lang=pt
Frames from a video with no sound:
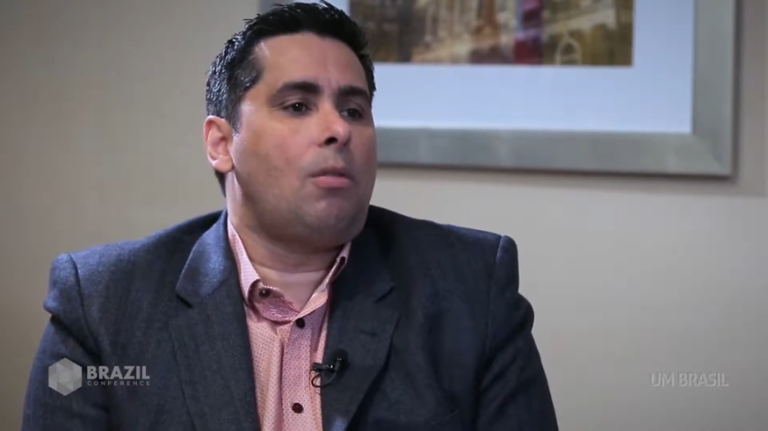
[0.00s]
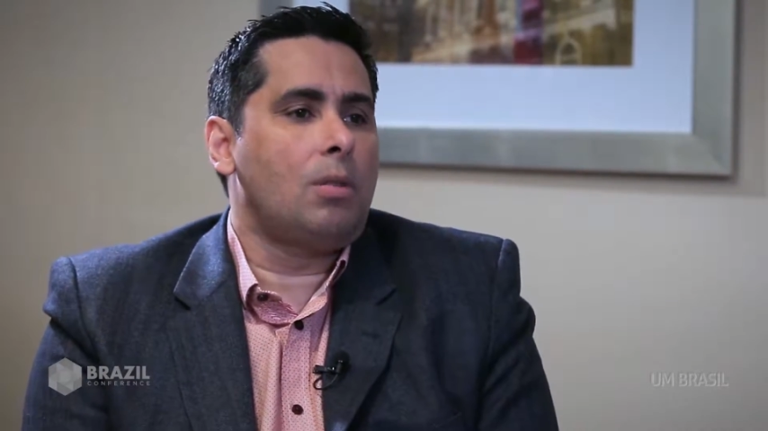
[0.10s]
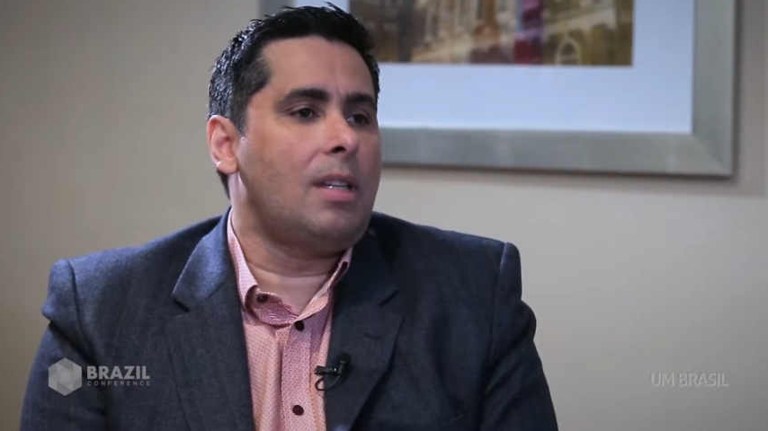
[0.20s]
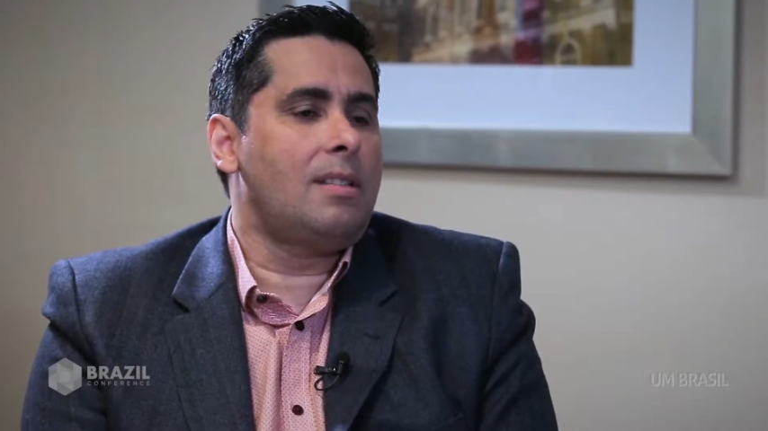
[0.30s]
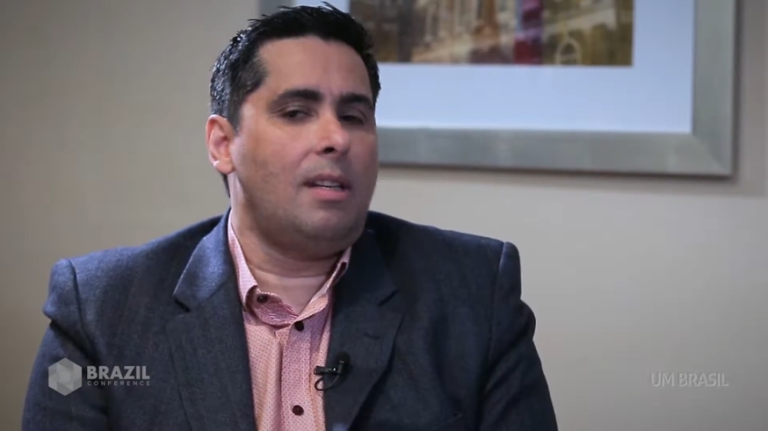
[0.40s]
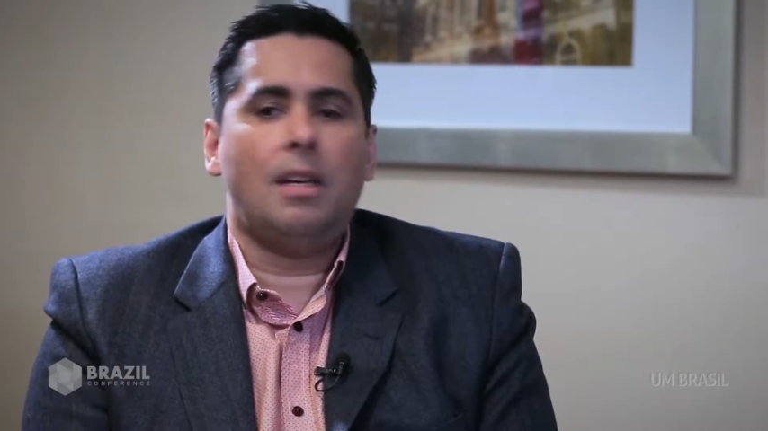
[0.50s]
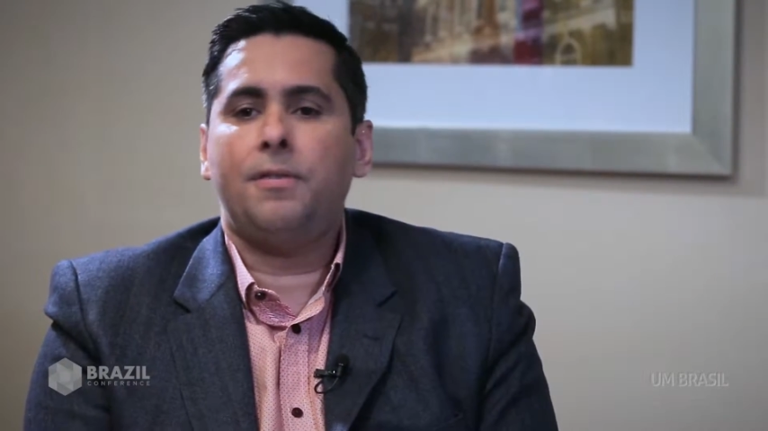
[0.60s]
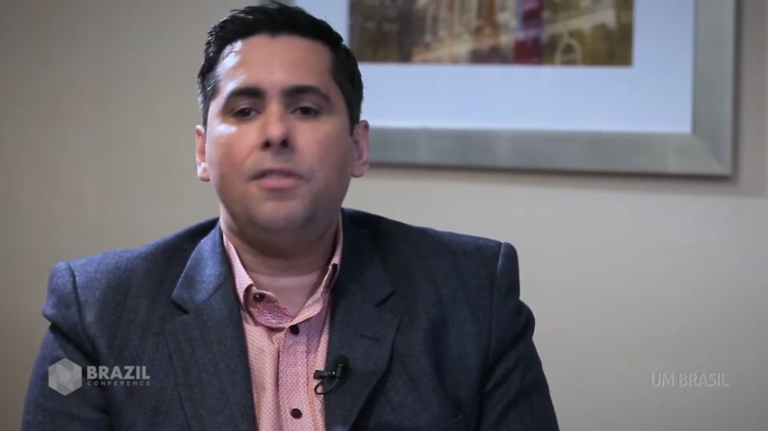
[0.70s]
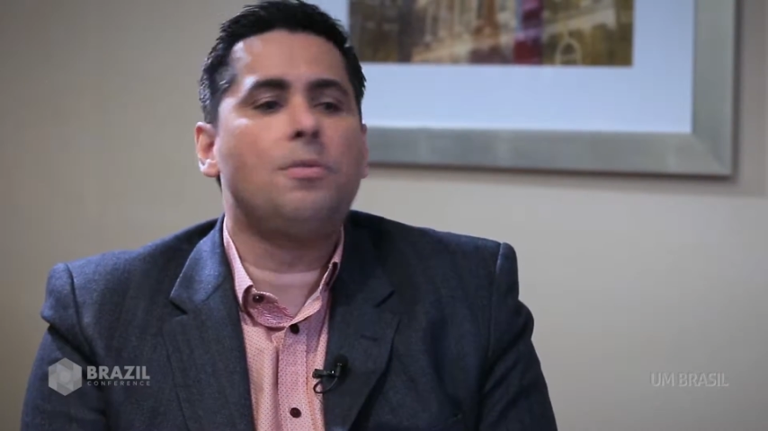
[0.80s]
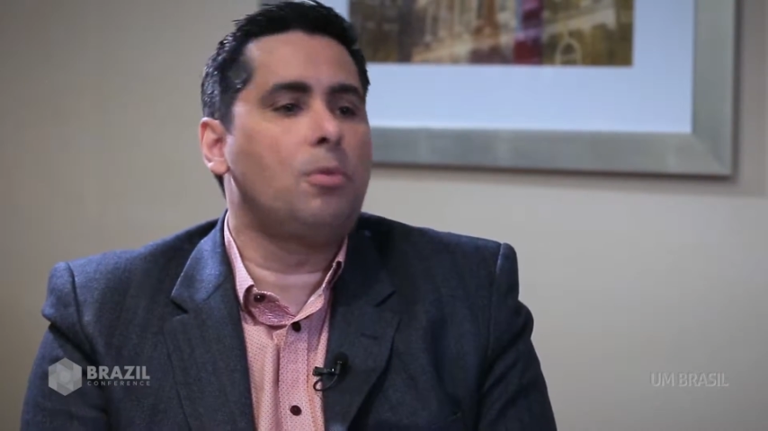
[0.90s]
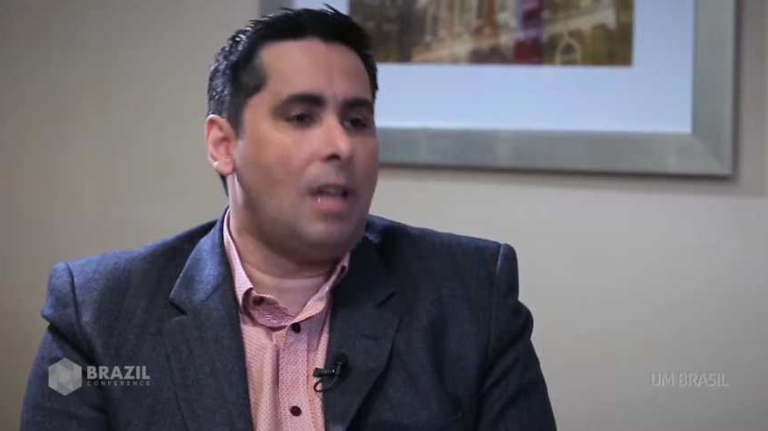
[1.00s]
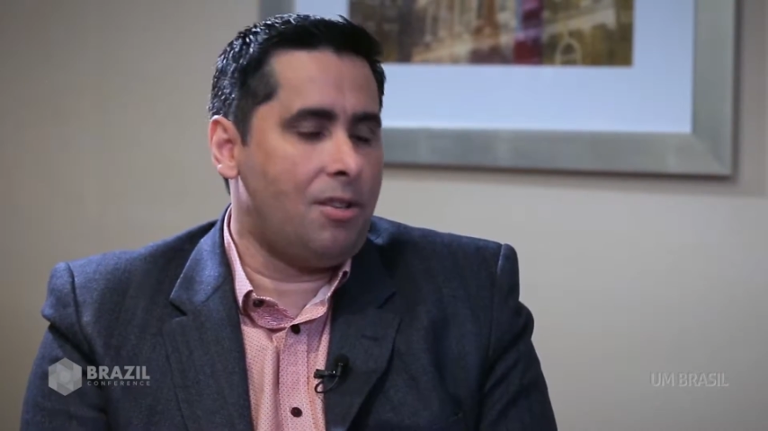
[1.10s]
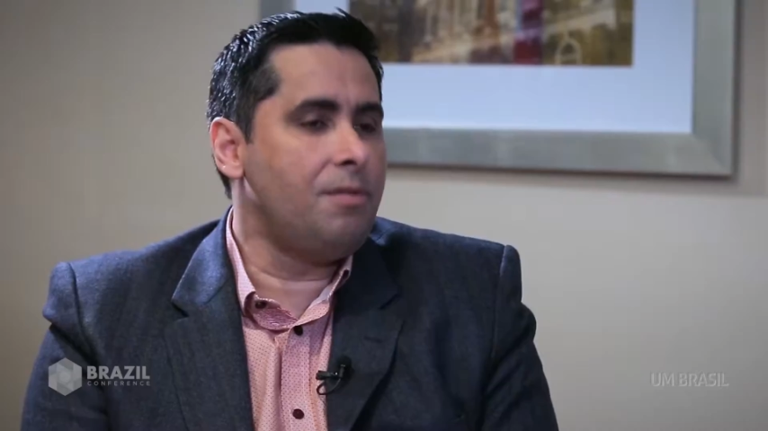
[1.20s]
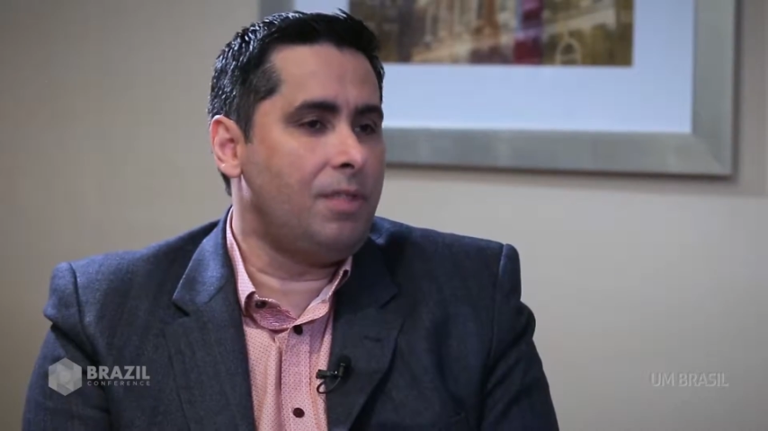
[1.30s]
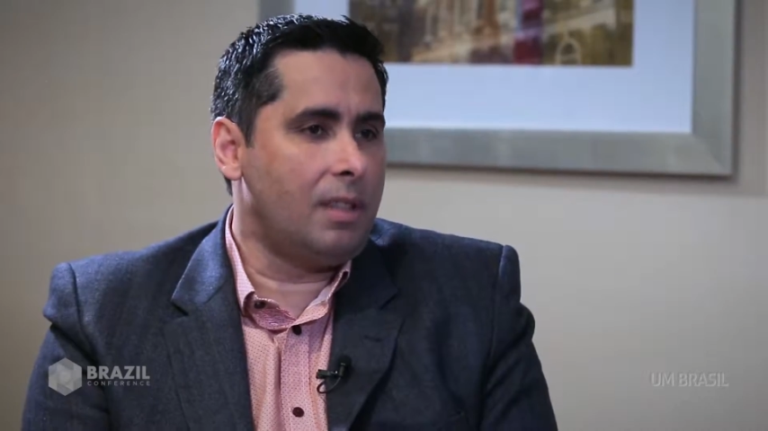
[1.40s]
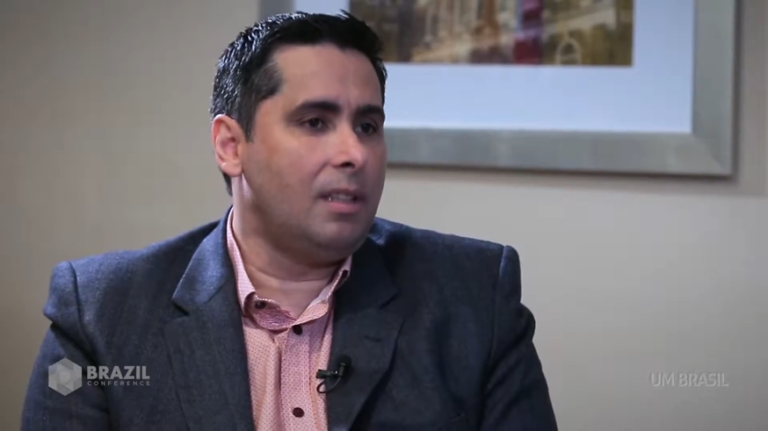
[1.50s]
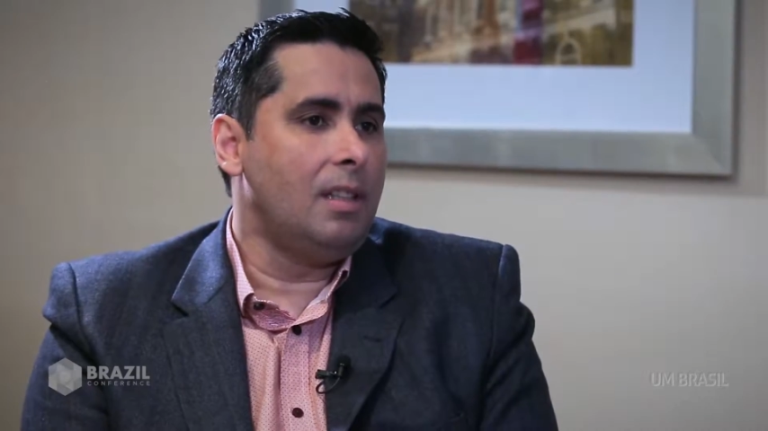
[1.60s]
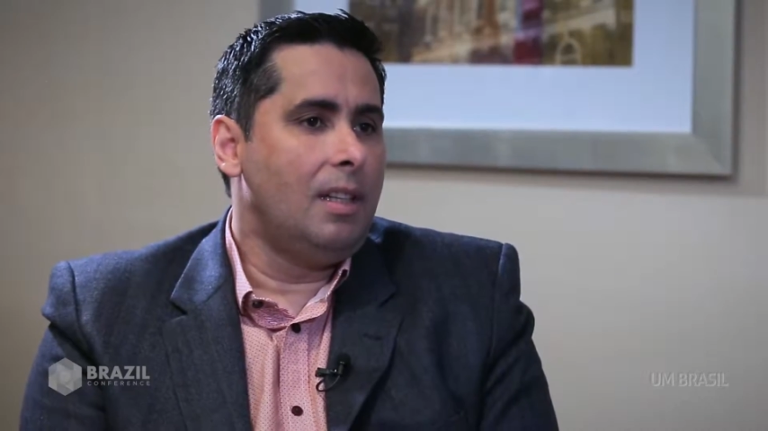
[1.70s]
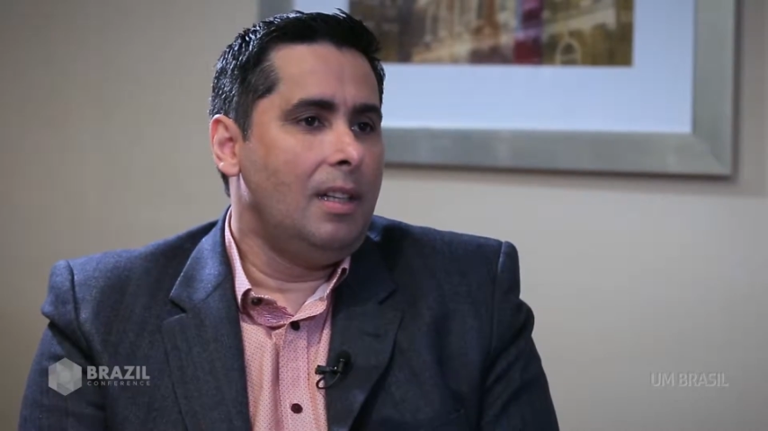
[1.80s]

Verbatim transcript: acontecer, a fim de mudar de vida.